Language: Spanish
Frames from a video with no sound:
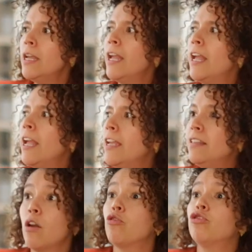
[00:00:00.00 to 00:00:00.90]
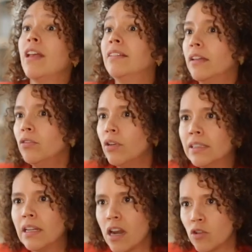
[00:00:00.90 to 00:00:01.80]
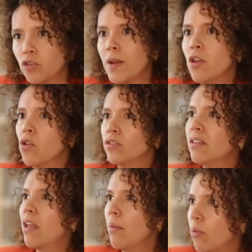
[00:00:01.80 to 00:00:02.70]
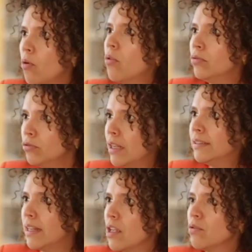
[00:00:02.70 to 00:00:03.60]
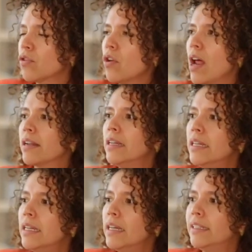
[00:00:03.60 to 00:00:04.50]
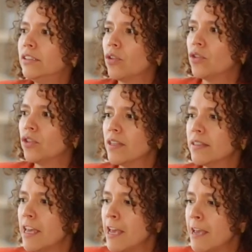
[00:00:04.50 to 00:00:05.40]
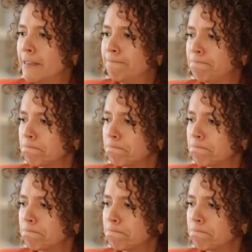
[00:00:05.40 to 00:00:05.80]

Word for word: eh, y se ausentan durante largos periodos de tiempo durante el año escolar. Entonces, eh,